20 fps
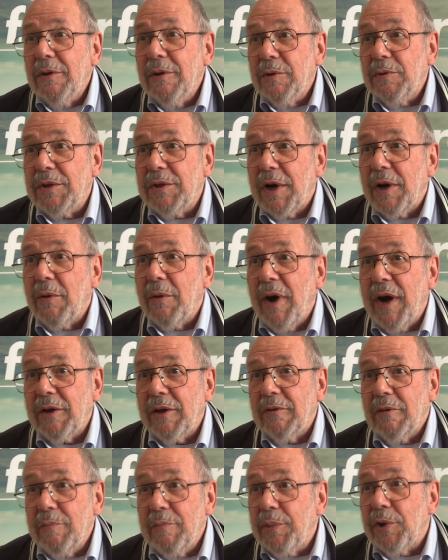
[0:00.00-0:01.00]
un
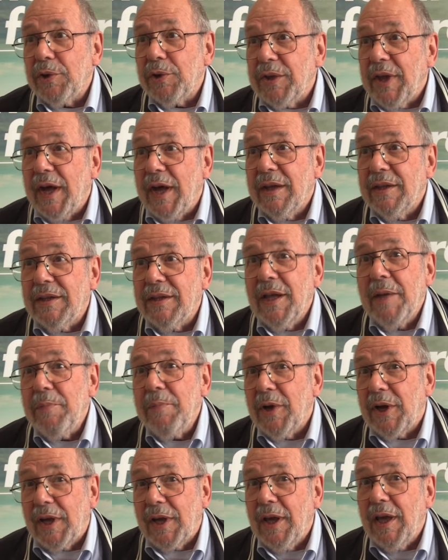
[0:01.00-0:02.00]
traguardo importante
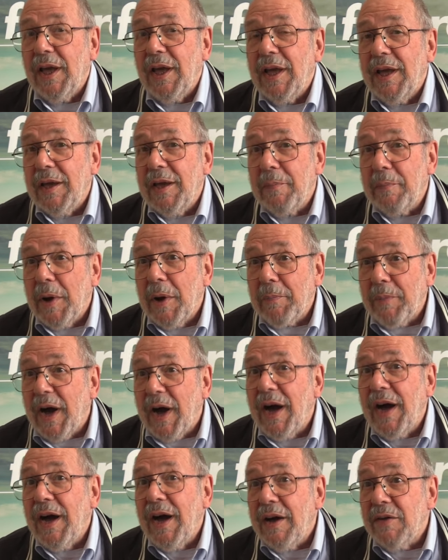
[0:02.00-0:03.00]
perché
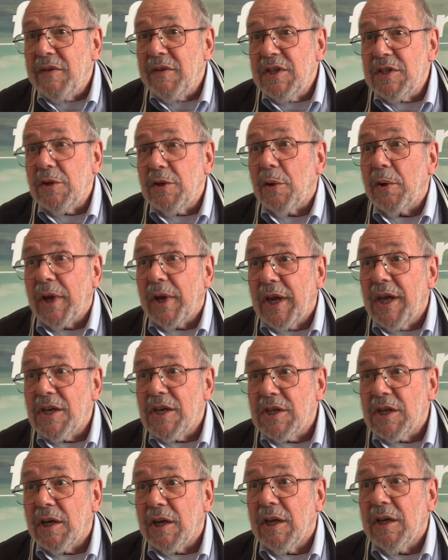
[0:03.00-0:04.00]
papà ha visto
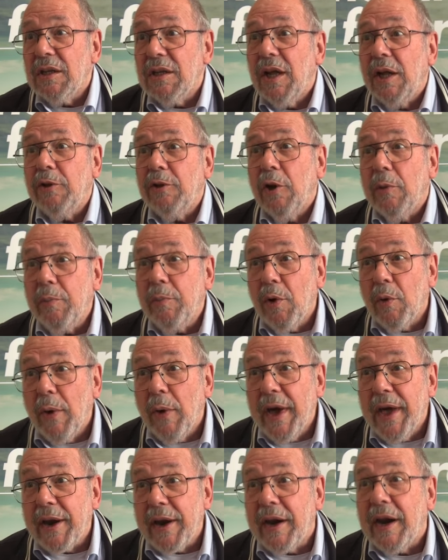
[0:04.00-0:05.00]
crescere dal
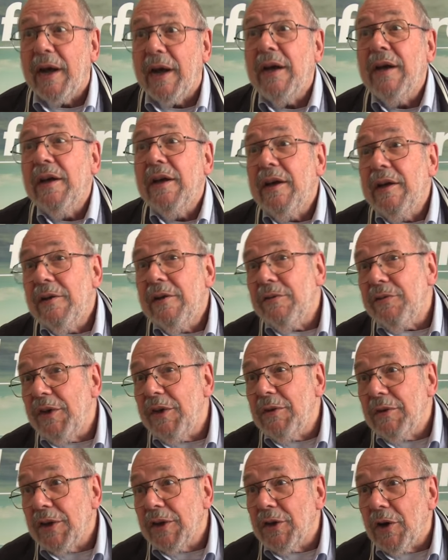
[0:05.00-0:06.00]
dopoguerra
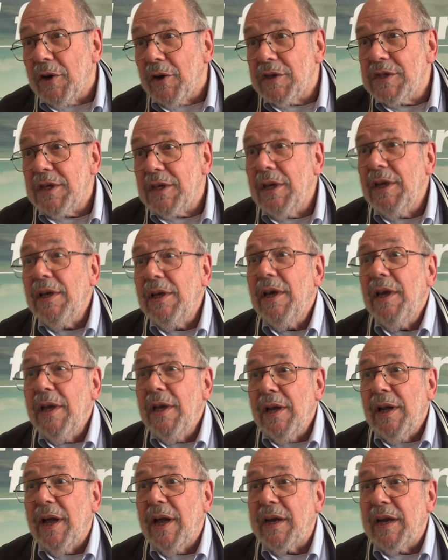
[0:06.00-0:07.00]
fino ad oggi
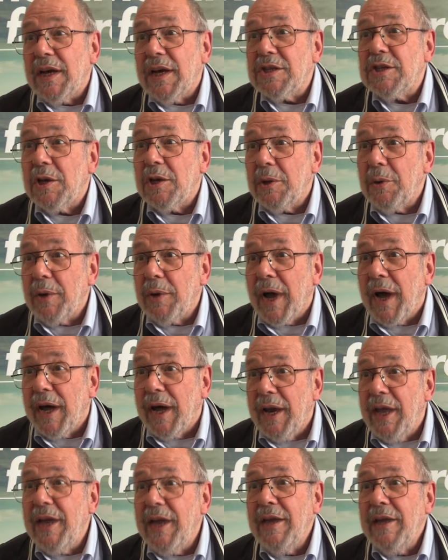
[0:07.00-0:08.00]
la Cassa
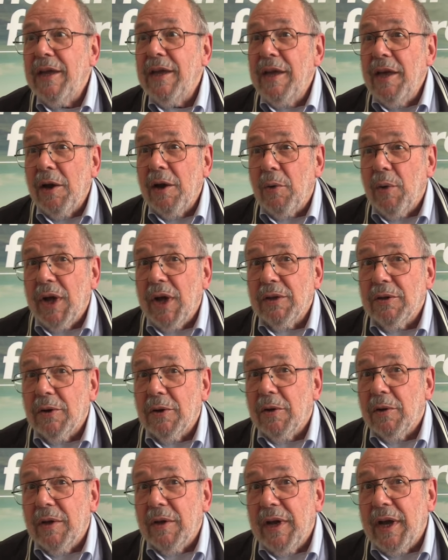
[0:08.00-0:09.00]
Rurale,
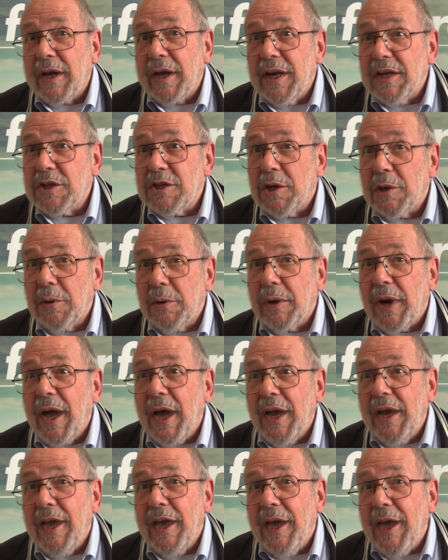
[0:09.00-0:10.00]
quando la Cassa
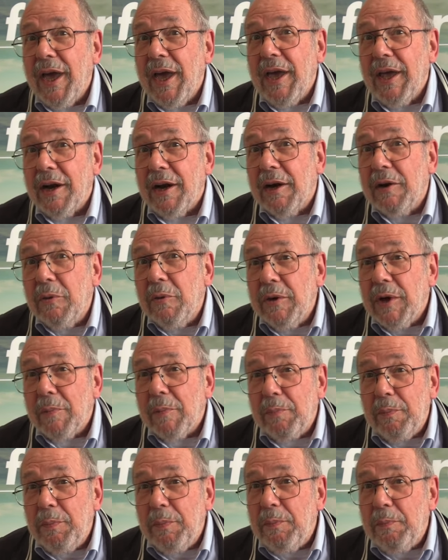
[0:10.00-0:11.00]
Rurale era
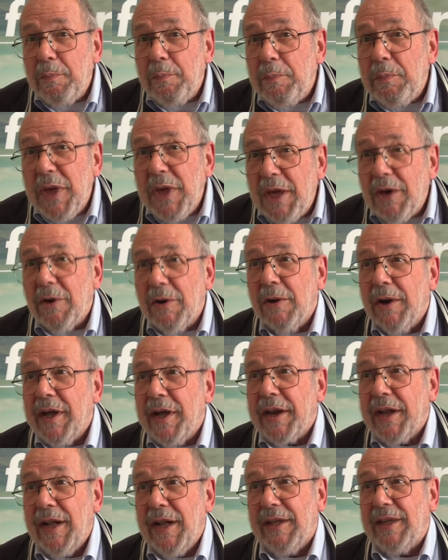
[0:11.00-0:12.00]
una
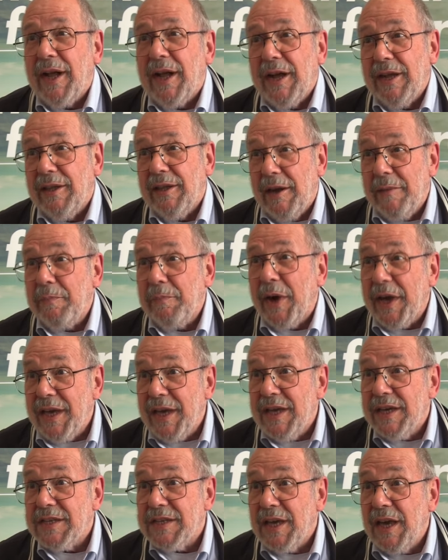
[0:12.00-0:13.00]
piccola realtà del
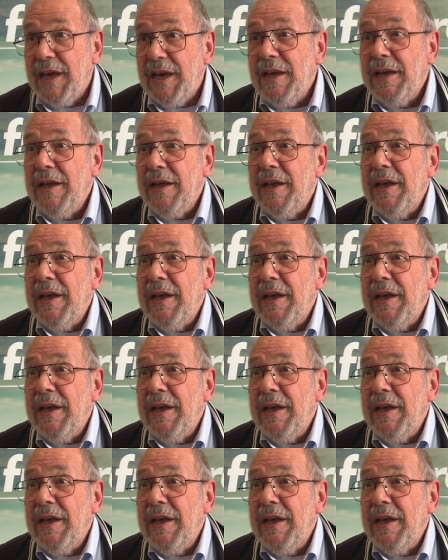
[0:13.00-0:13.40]
paese